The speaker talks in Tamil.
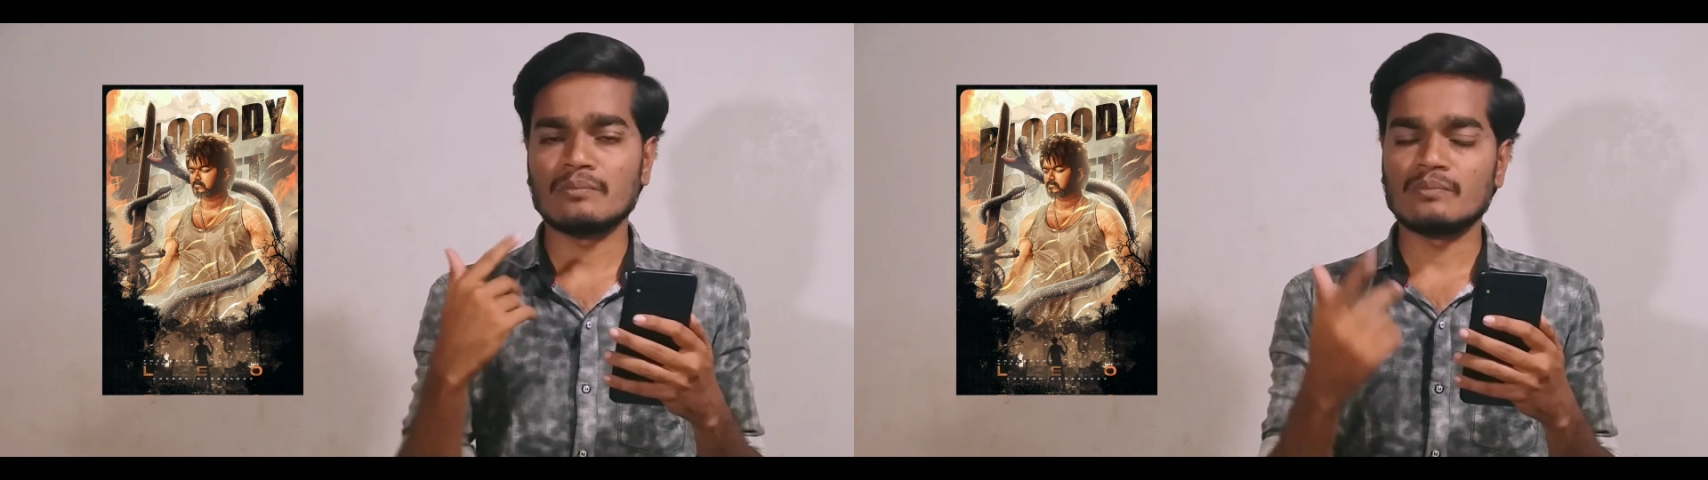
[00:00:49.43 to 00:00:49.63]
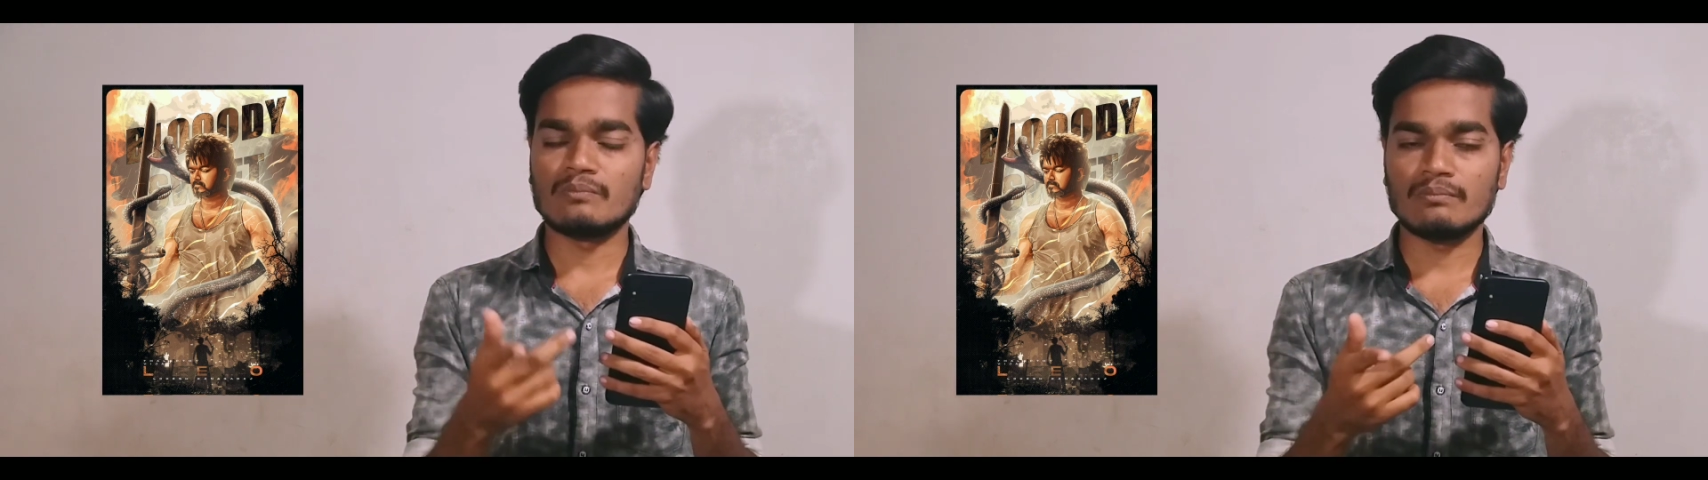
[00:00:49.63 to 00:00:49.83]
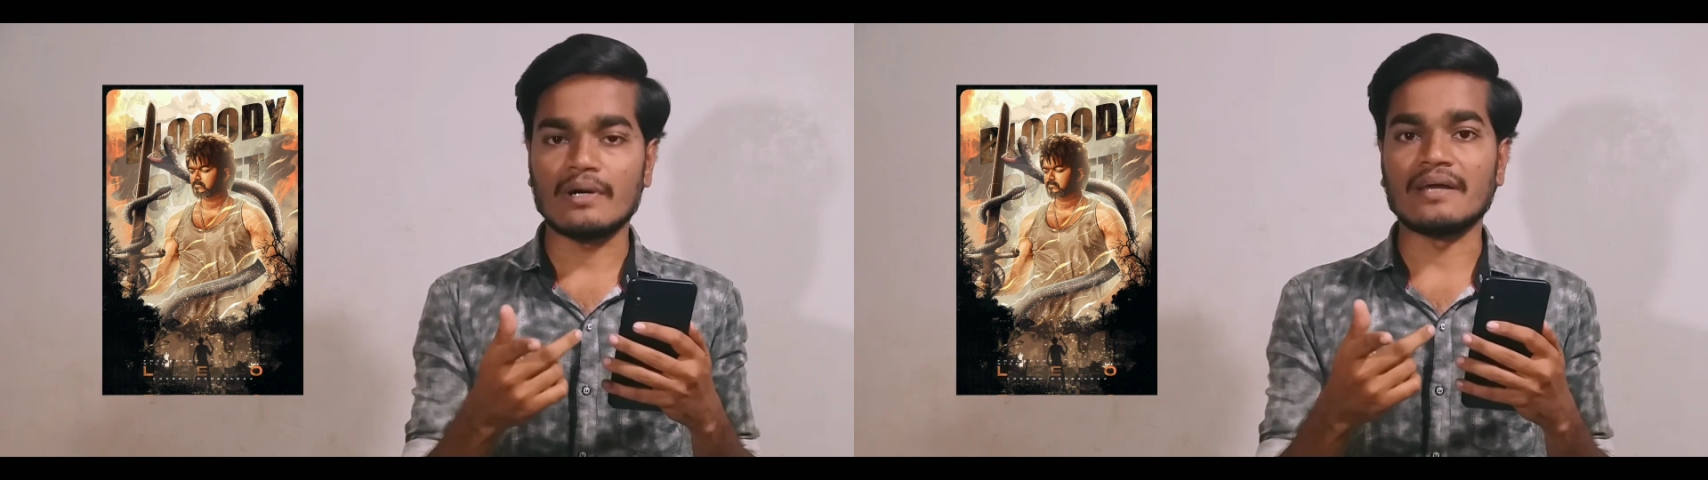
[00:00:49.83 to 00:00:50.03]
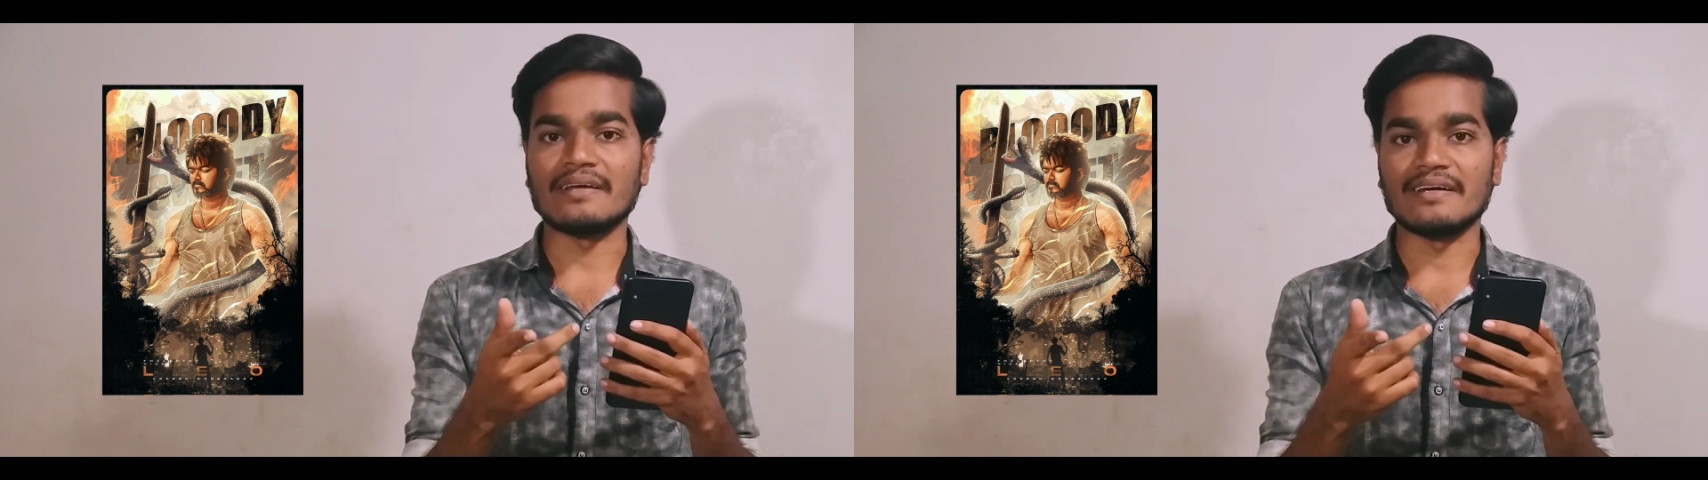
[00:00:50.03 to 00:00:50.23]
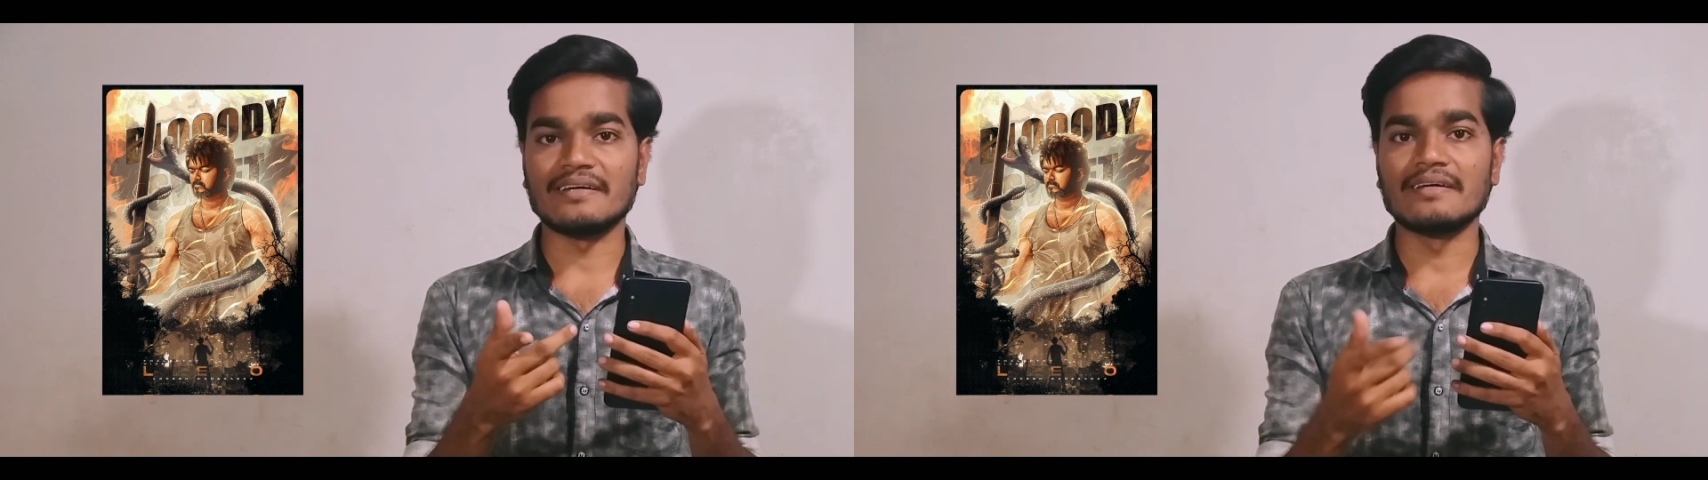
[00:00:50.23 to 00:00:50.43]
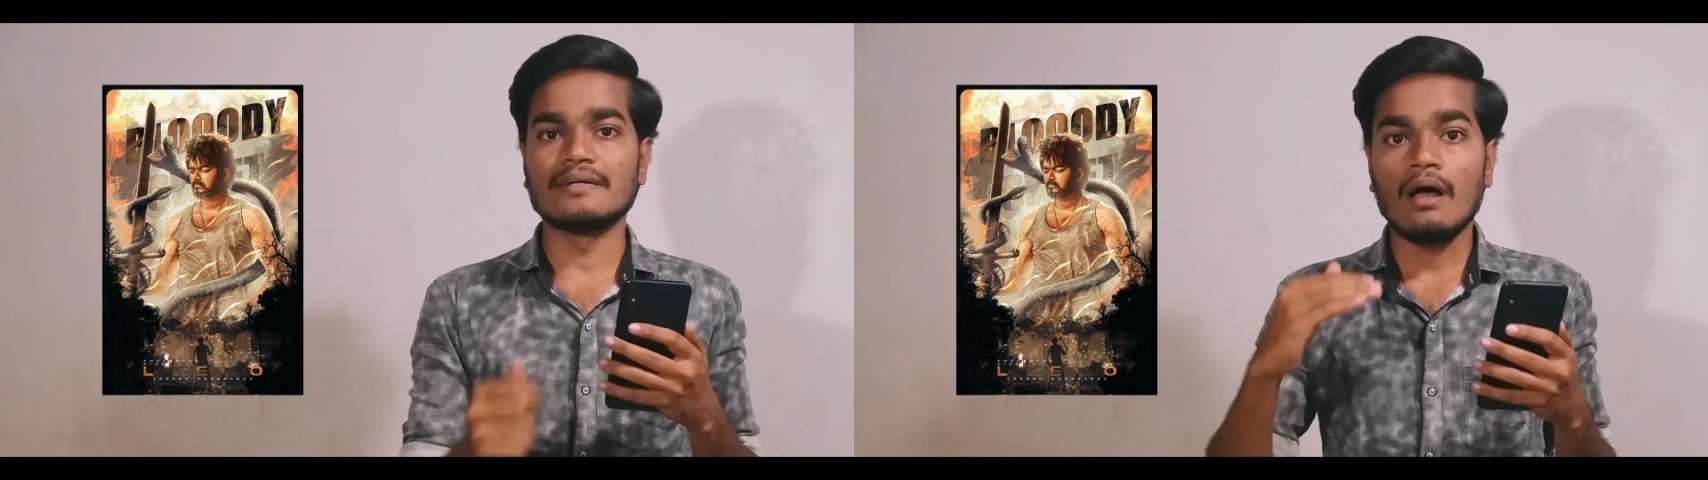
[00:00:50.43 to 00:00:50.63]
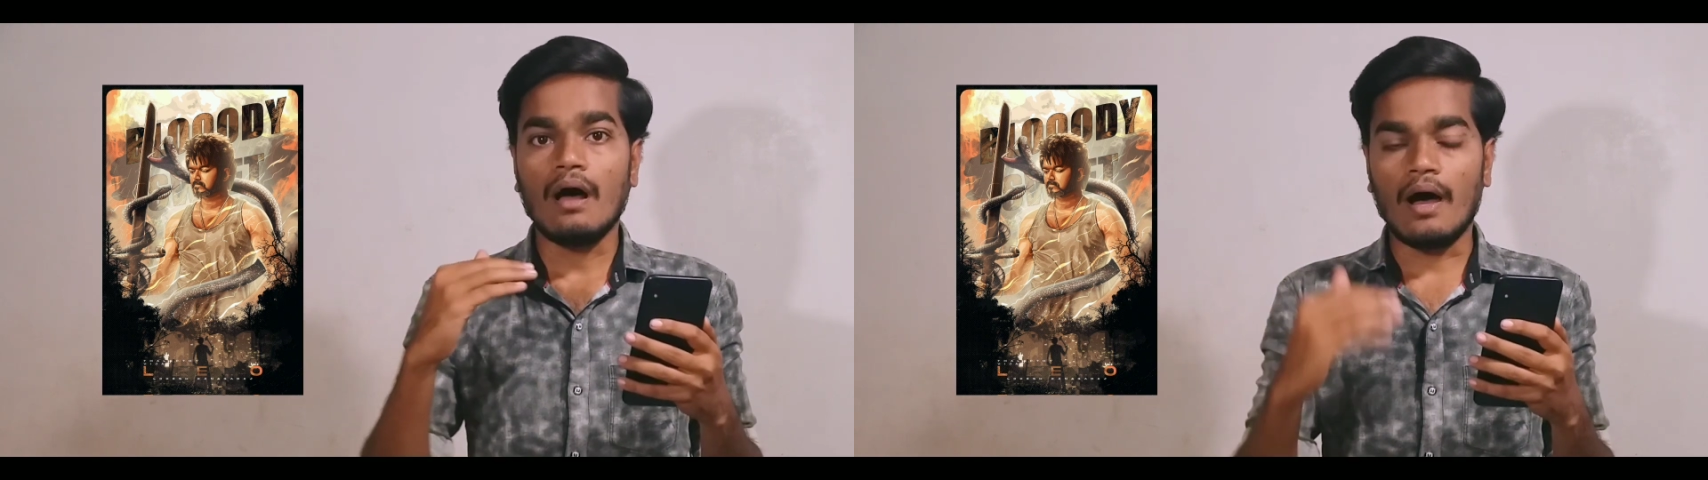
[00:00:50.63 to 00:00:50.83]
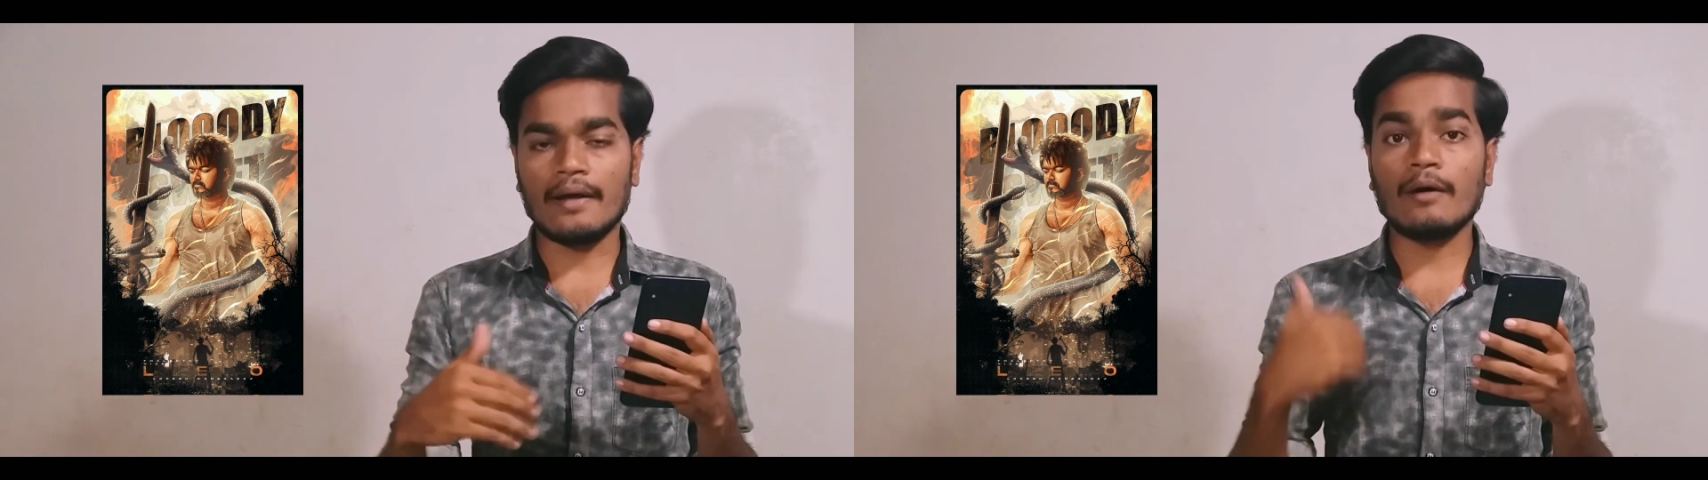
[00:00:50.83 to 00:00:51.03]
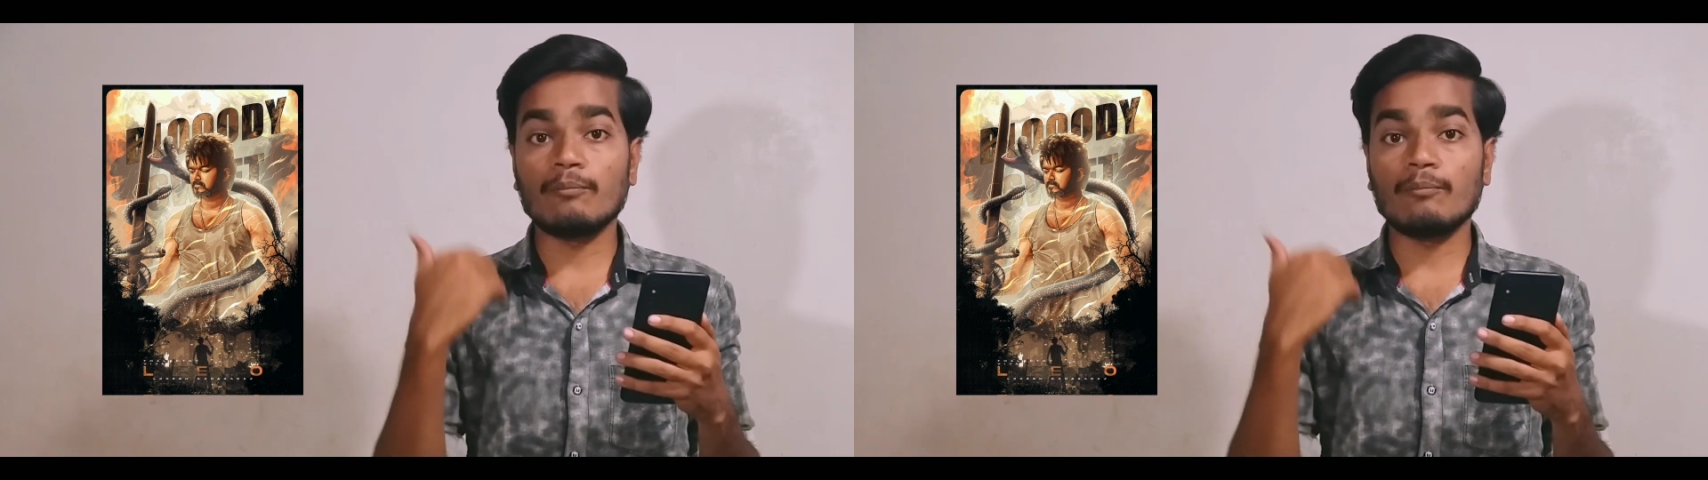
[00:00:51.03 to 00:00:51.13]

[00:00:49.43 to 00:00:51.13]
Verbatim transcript: பாருங்கள் ஆனால்